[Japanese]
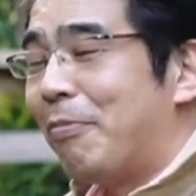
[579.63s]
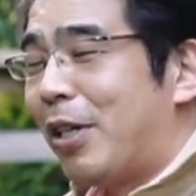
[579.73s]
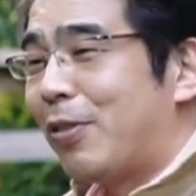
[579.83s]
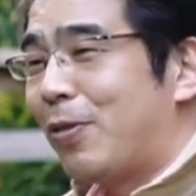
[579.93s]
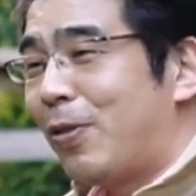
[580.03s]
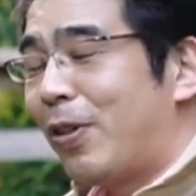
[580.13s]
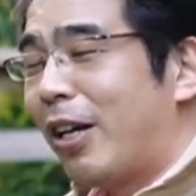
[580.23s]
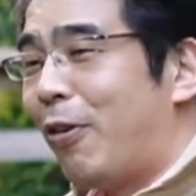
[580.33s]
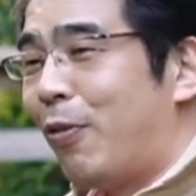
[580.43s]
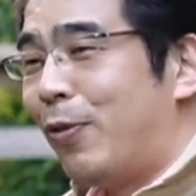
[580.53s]
まあ、それぞれ
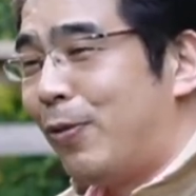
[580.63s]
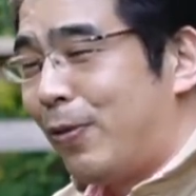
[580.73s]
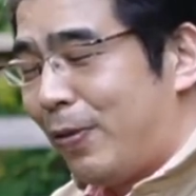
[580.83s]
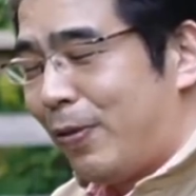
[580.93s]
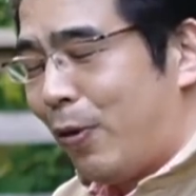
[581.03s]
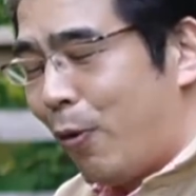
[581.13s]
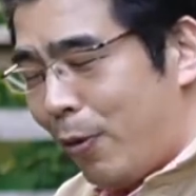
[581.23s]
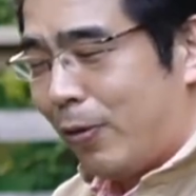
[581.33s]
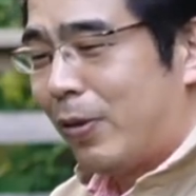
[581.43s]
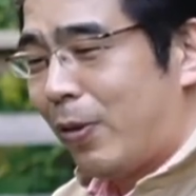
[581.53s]
が思う
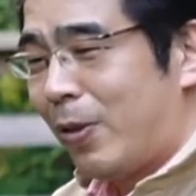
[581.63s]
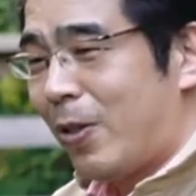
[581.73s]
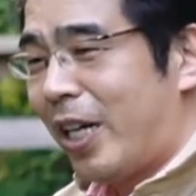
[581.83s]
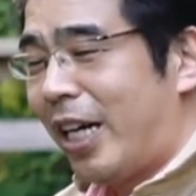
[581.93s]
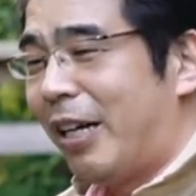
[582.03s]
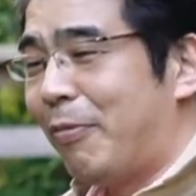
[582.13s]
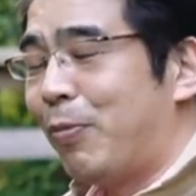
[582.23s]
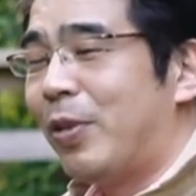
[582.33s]
思うそれぞれが